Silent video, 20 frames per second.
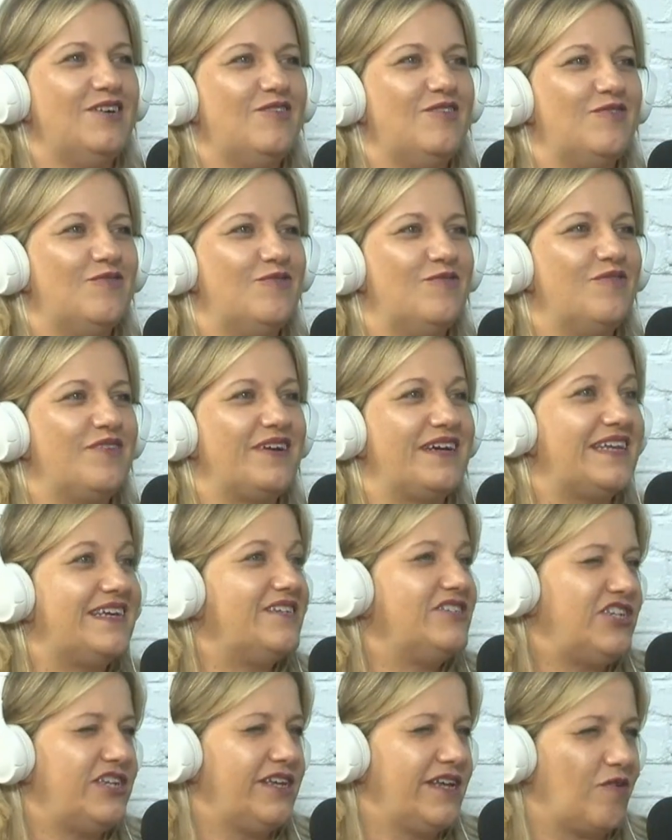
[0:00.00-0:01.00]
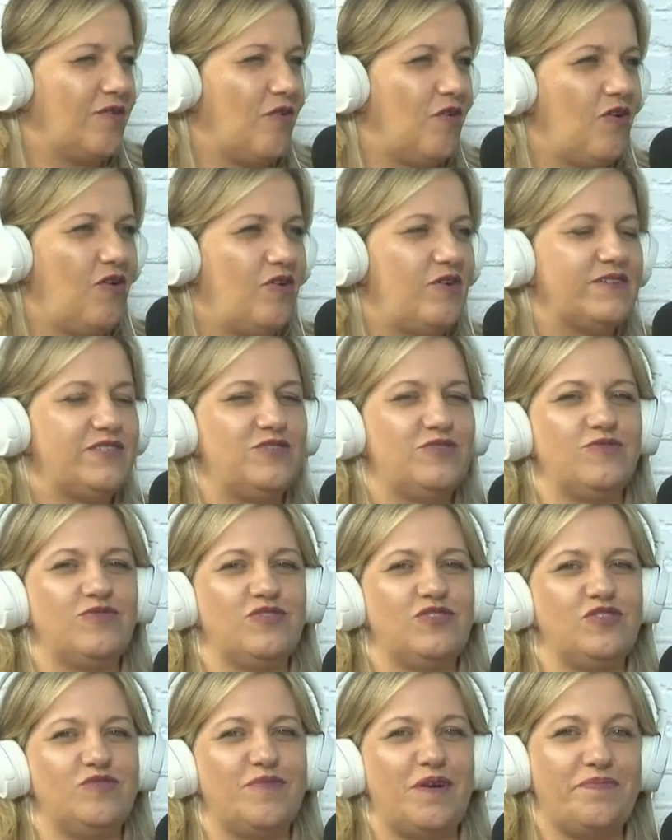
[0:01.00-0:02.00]
um grande negócio
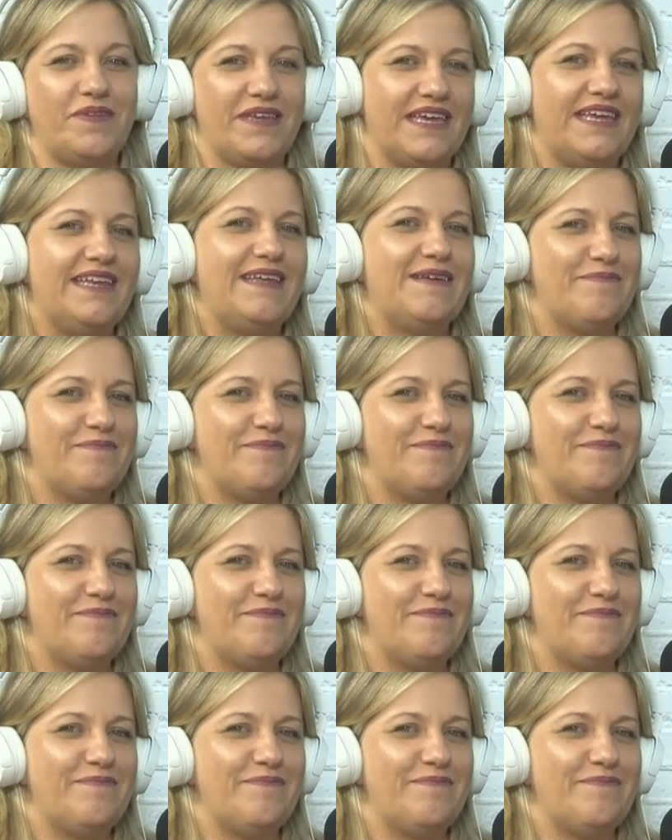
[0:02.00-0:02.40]
de uma pequena